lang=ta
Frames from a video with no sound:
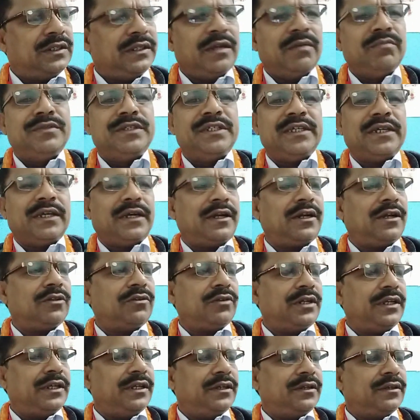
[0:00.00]
எம்ஜி
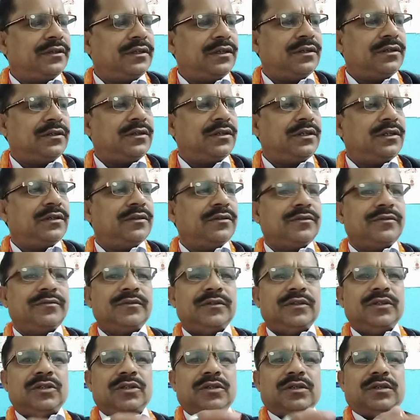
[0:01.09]
அண்ணாதுரை என்று
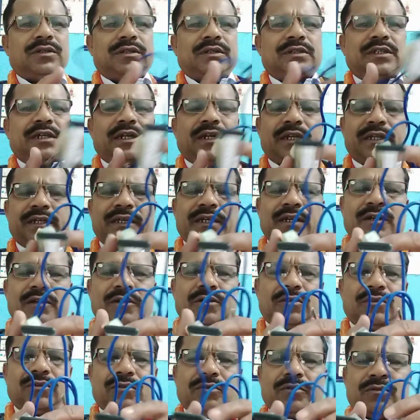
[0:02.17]
சென்னையில்
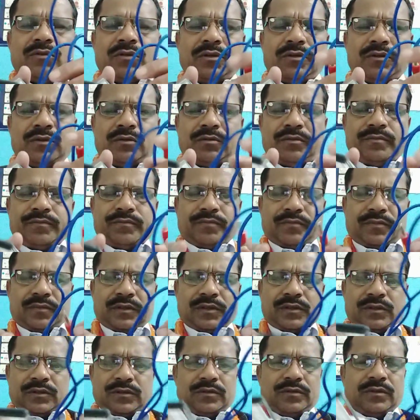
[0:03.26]
ஒரு
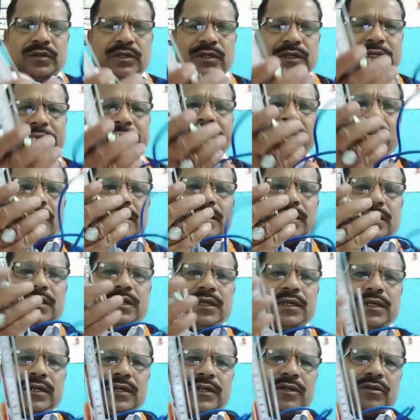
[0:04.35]
லெகராண்டனா
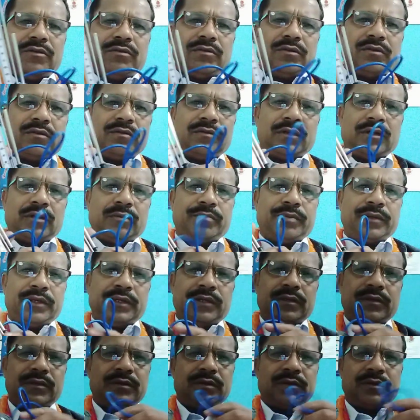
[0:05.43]
என்று ஒரு வகுப்பை
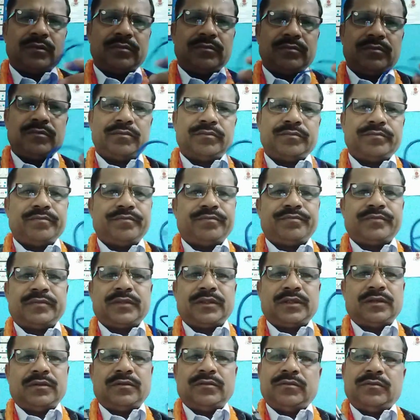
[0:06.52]
நாம்
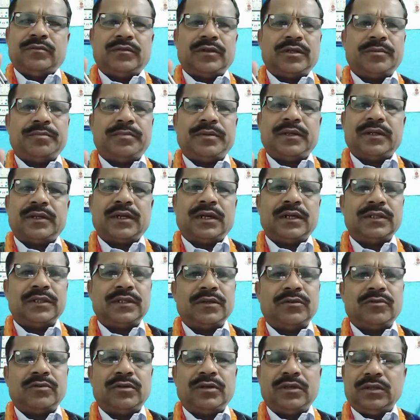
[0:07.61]
வகுப்பில் கலந்து
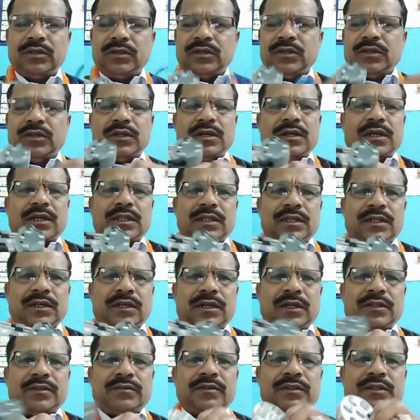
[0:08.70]
கொண்டு அதை
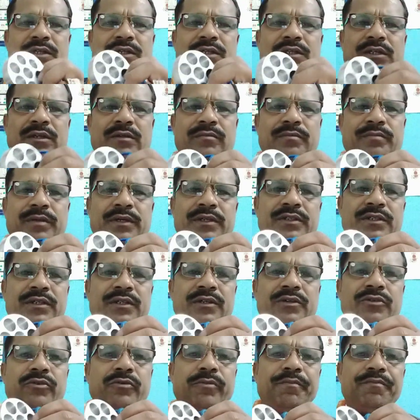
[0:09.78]
அது வந்து நாம்
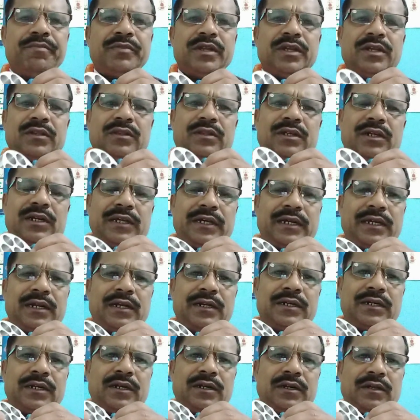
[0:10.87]
படித்திருக்கிறோம் இந்த
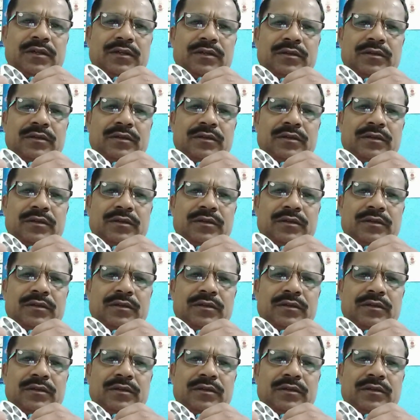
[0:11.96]
லெகராண்டனா